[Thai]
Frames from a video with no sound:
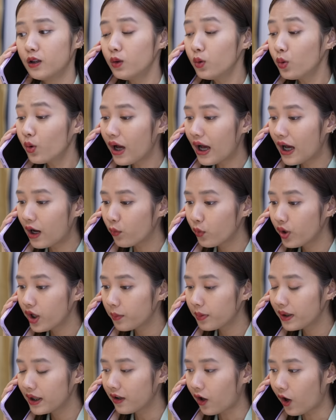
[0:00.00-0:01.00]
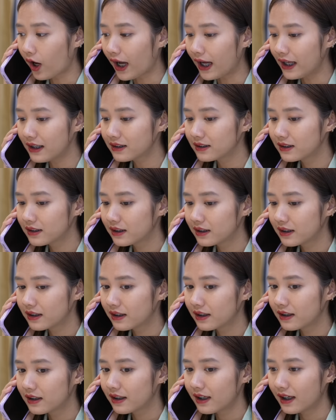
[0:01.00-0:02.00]
ลูกค้า VIP เหรอคะ
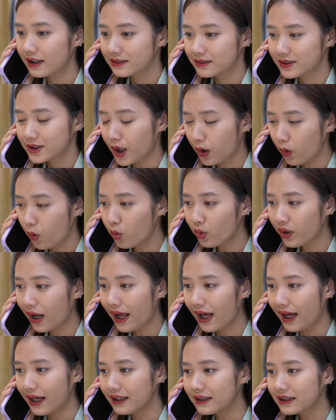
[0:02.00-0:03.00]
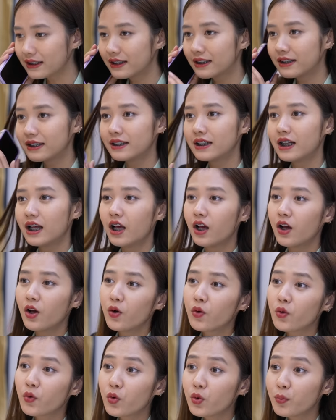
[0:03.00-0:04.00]
อ่ะ สักครู่นะคะ
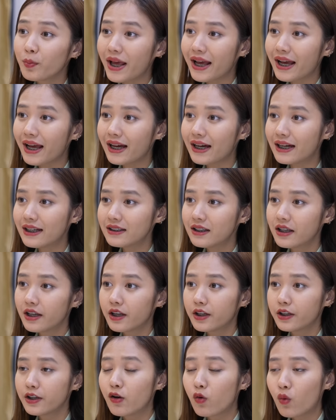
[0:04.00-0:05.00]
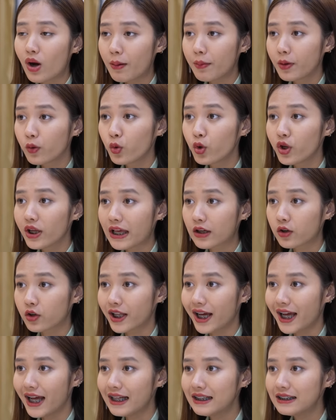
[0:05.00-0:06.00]
คุณแม่คะ เดี๋ยววาไปคุยงานก่อน
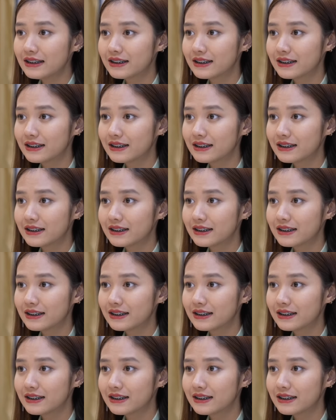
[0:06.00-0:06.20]
นะคะ